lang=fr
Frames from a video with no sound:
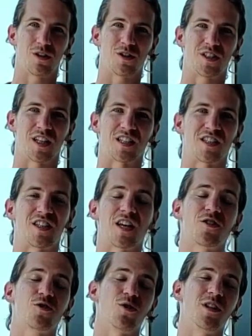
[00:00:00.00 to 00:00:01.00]
euh, C'est un
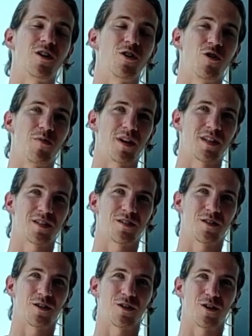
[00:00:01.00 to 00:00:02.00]
stage, je suis en école commerce.
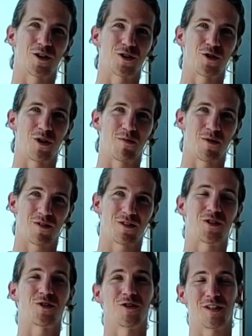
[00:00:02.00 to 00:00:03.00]
Euh, en école commerce
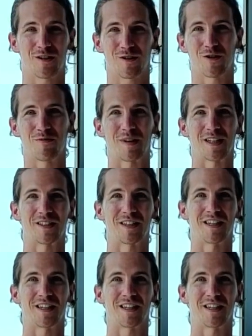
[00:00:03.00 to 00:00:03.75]
Je suis en école commerce.